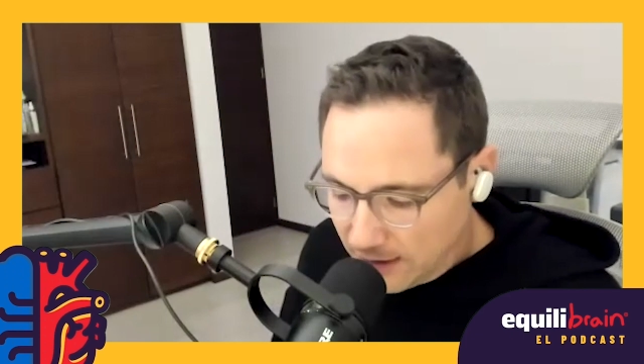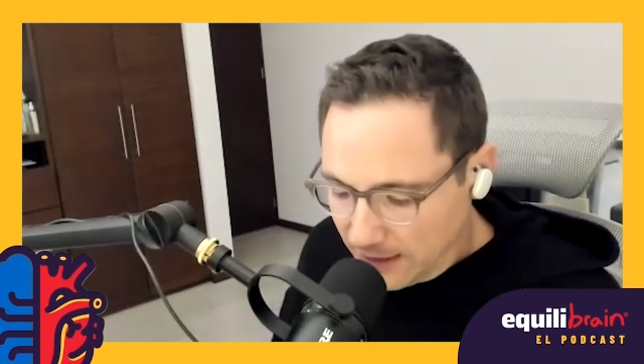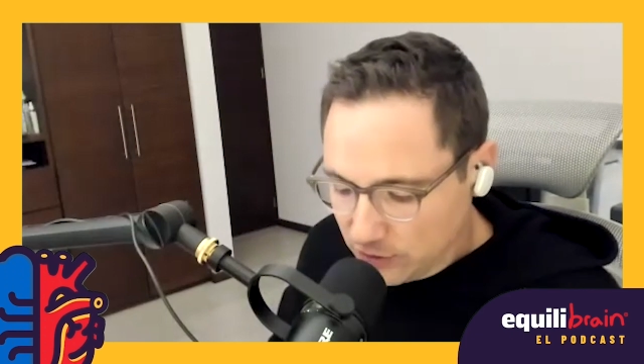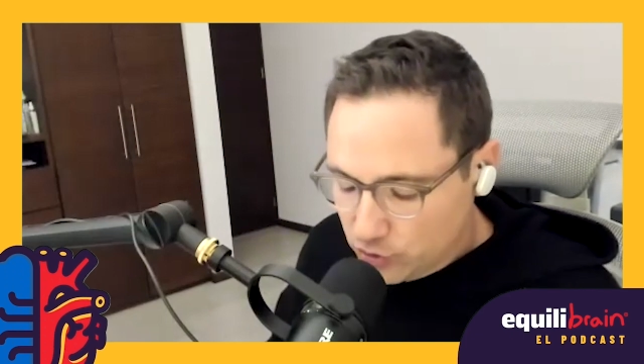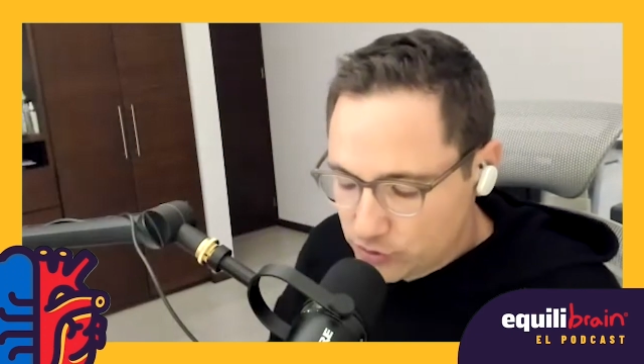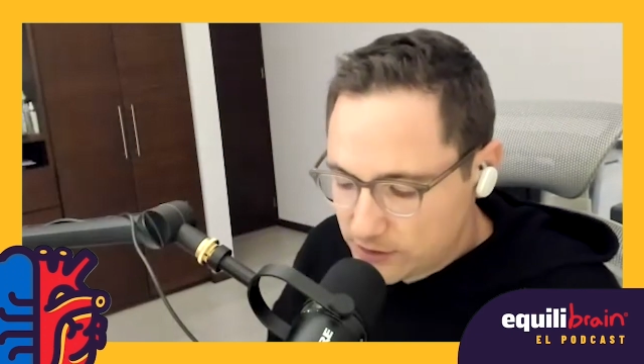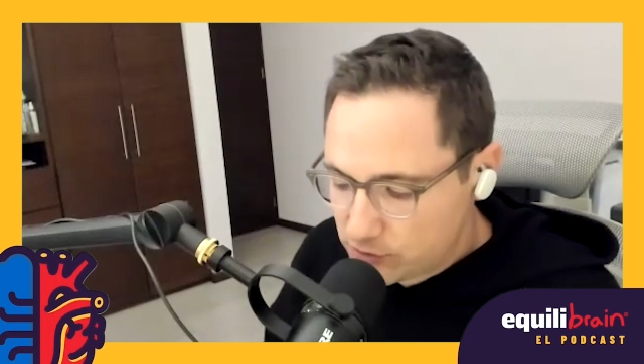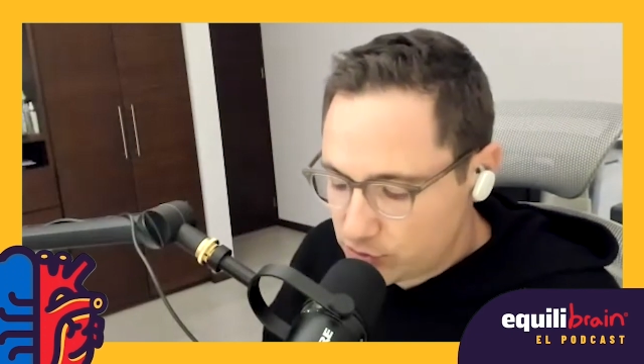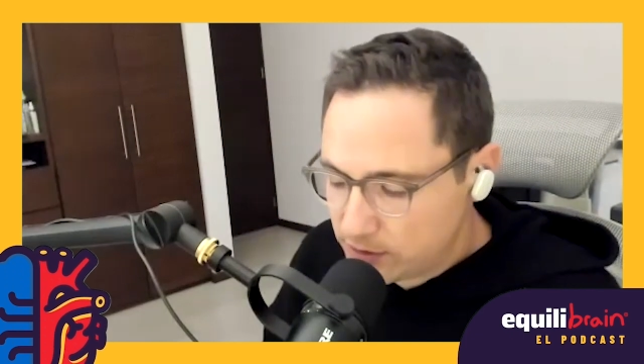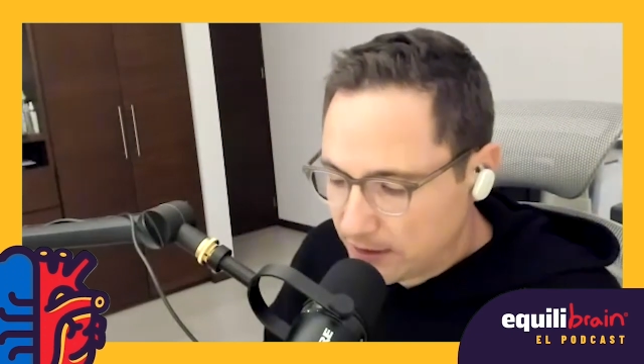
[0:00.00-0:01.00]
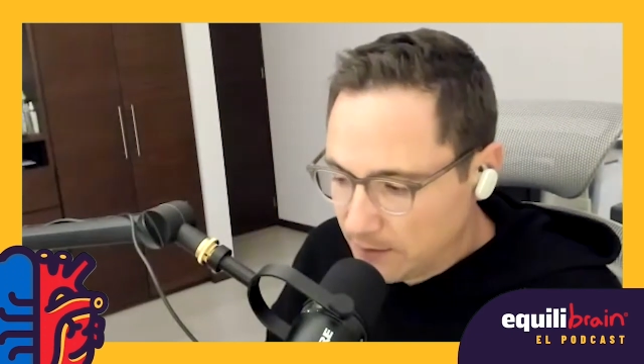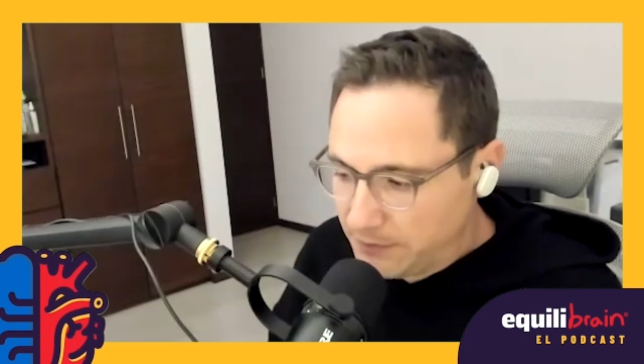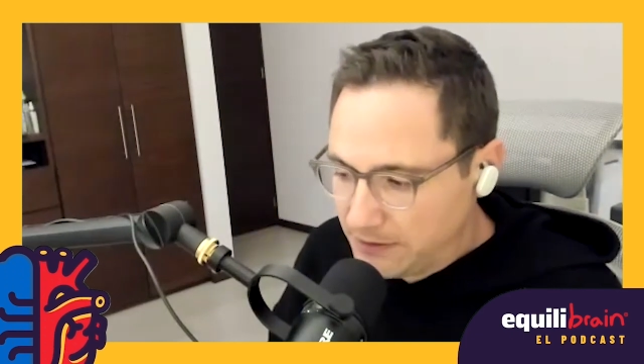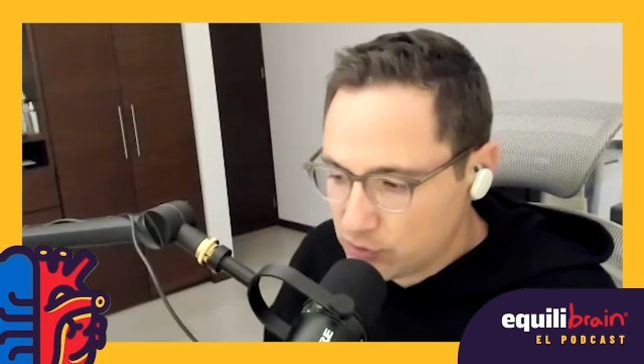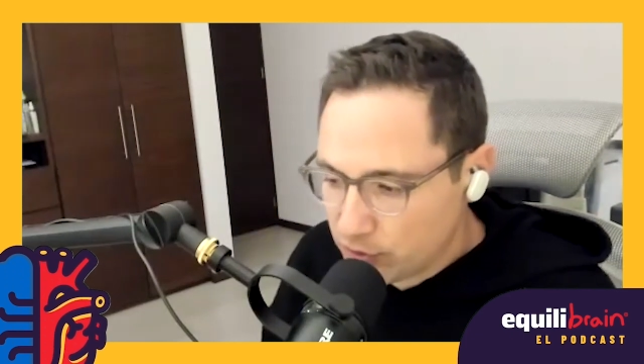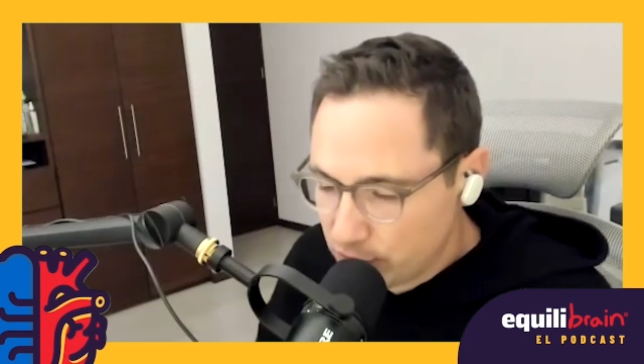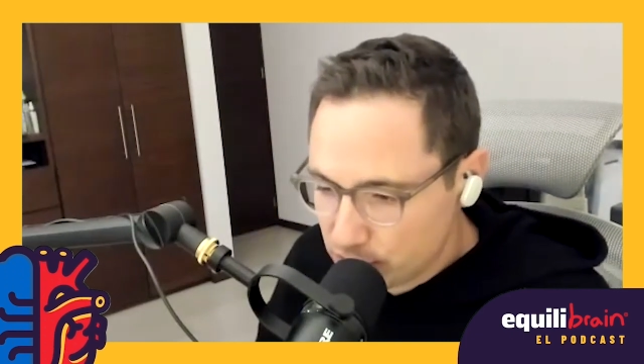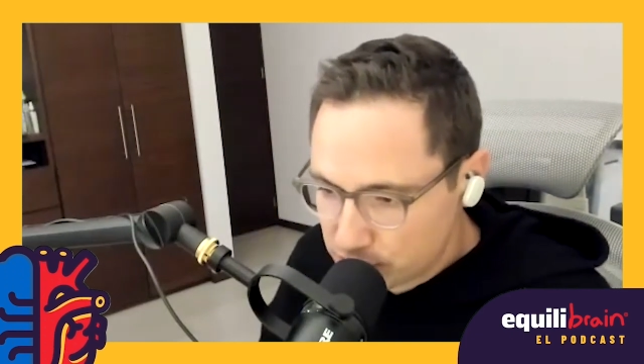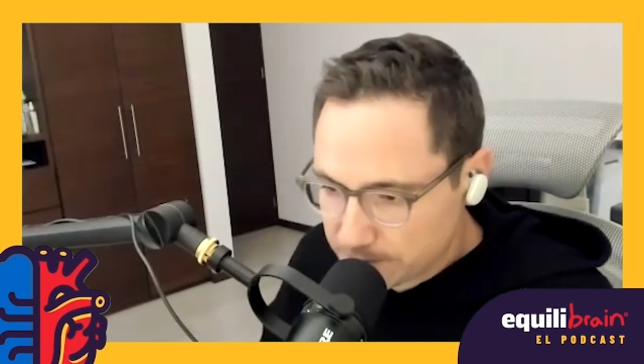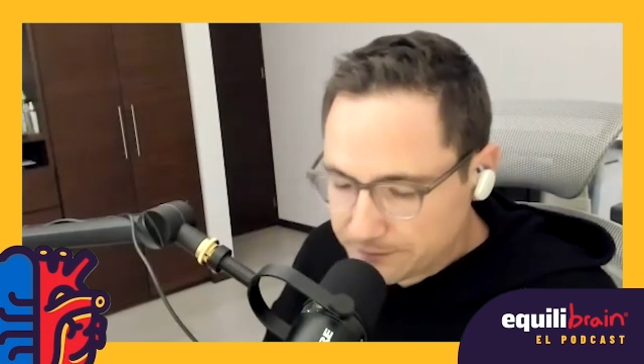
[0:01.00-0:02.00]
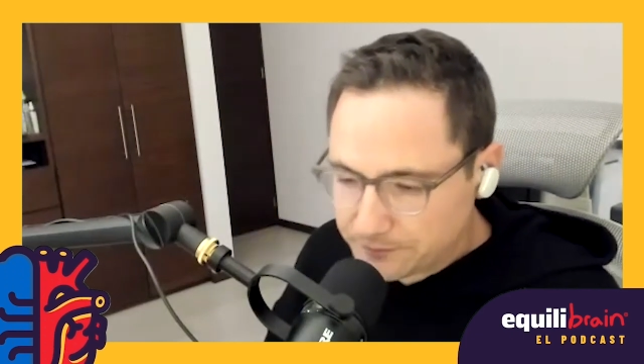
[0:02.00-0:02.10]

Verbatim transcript: en todos estos episodios.